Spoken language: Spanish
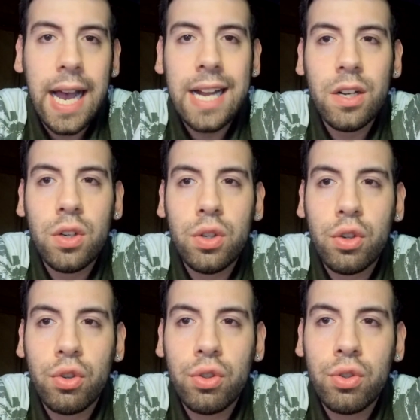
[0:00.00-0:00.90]
algo,
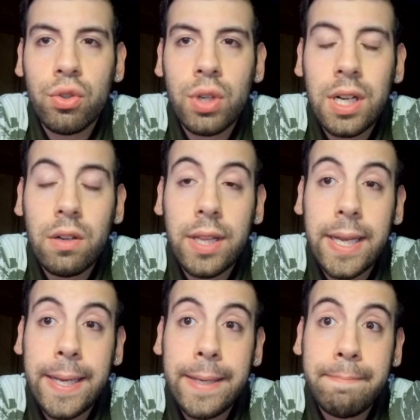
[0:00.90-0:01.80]
con, algo
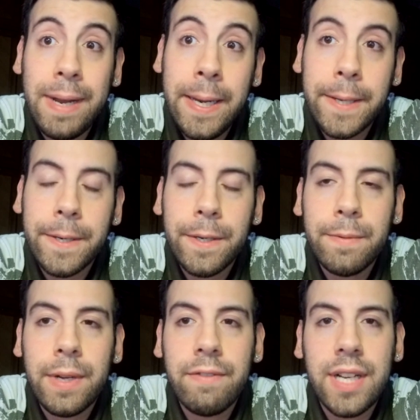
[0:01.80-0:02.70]
de peligro,
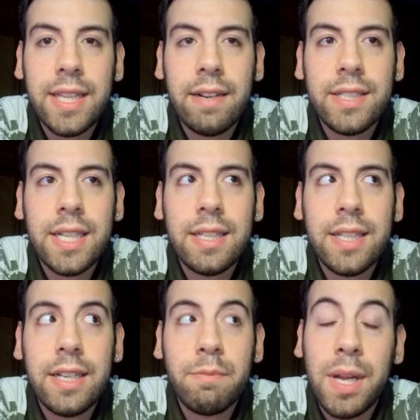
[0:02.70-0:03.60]
¿no? Enfrentarse ante
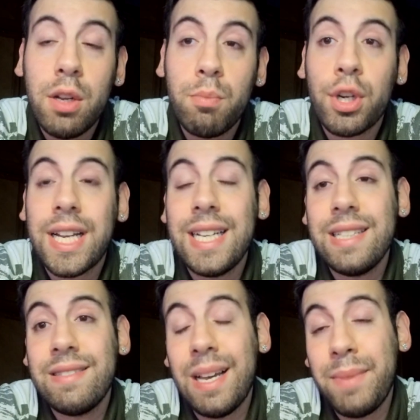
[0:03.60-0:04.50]
el español, porque
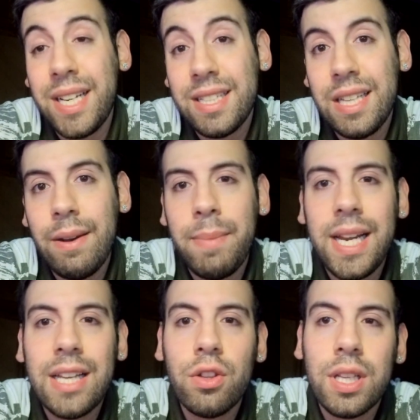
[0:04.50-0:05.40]
también estaba
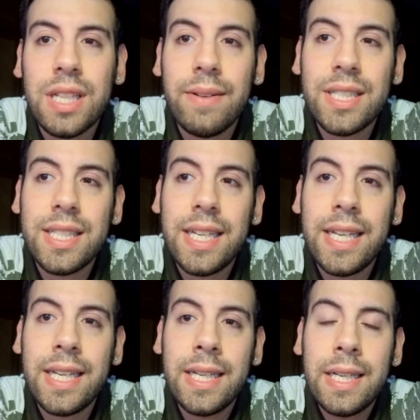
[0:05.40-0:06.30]
peleando a través
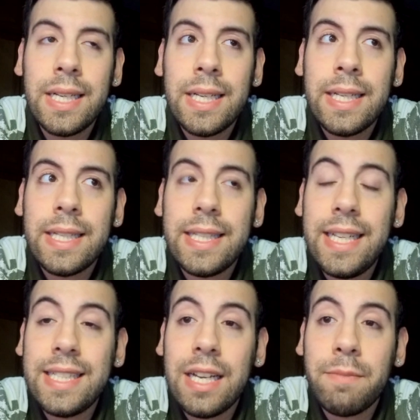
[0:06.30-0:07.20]
de, de
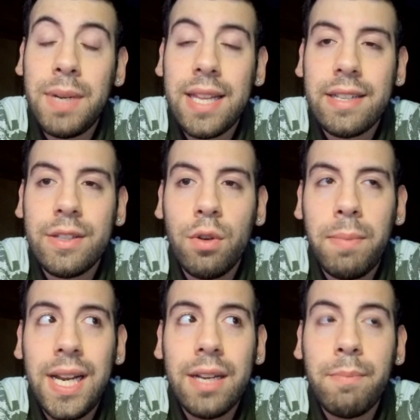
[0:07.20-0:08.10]
esas plazas de
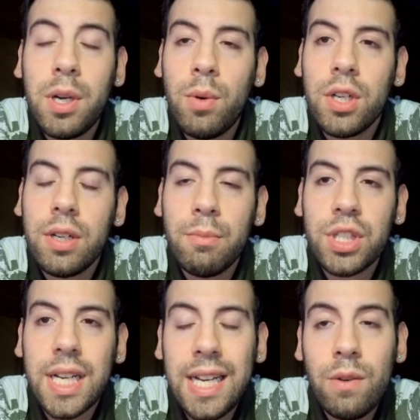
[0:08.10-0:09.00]
Europa League, pero bueno, hemos
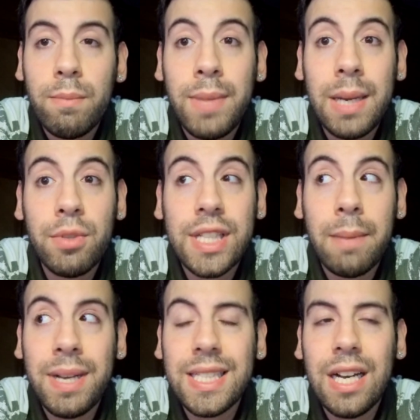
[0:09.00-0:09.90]
ganado. Veremos qué
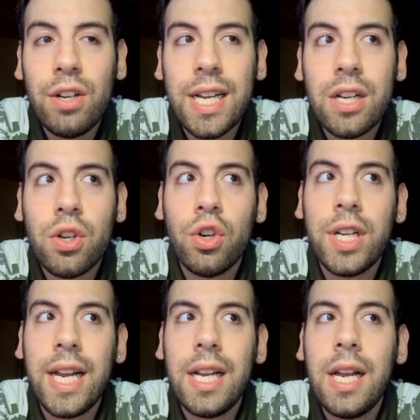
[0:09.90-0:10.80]
pasa ahora con
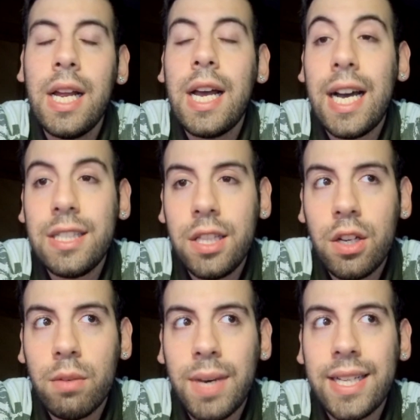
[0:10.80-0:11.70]
el
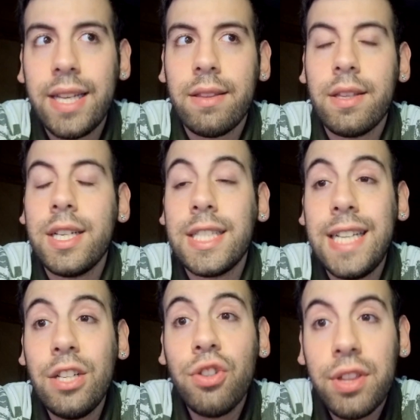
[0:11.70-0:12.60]
Atlético Madrid,
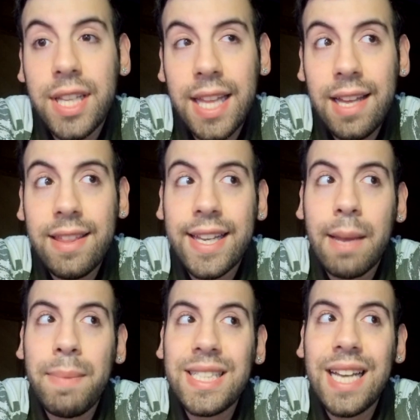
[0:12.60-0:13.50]
Real Sociedad y
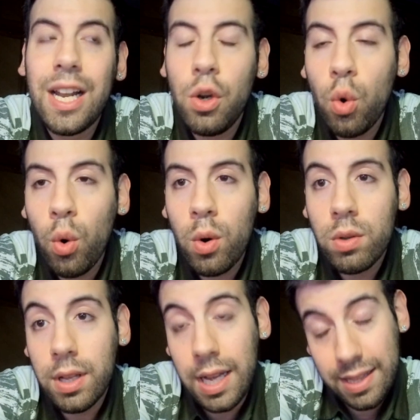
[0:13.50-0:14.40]
qué pasa al Luz
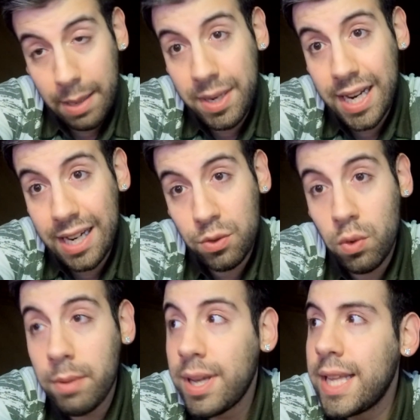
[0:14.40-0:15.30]
también a las
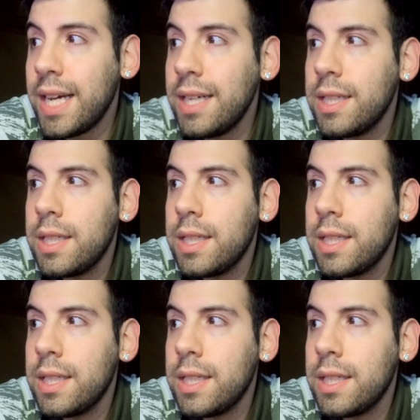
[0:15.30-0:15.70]
nueve y media,